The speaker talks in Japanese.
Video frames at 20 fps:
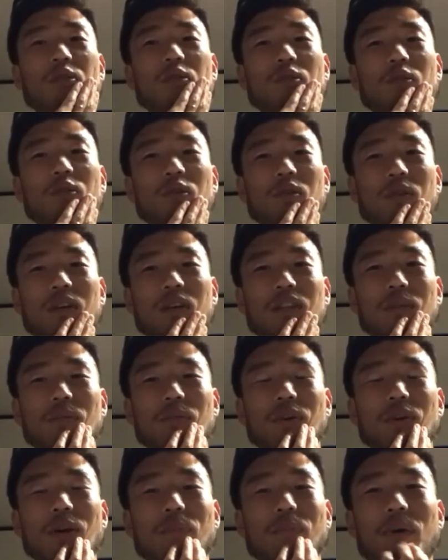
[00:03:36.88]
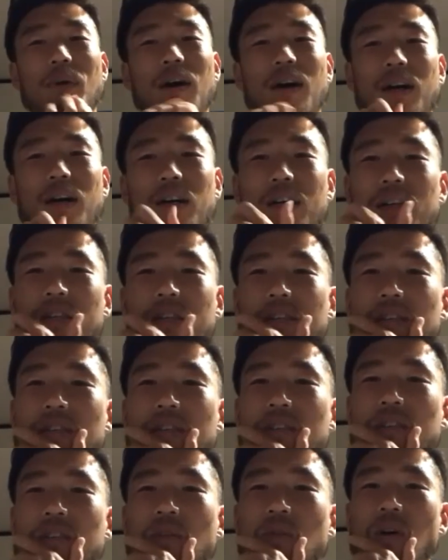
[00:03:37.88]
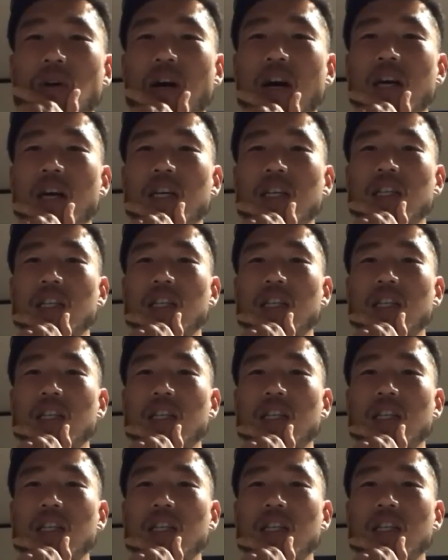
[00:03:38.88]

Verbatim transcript: ところはでもやっぱ、その相、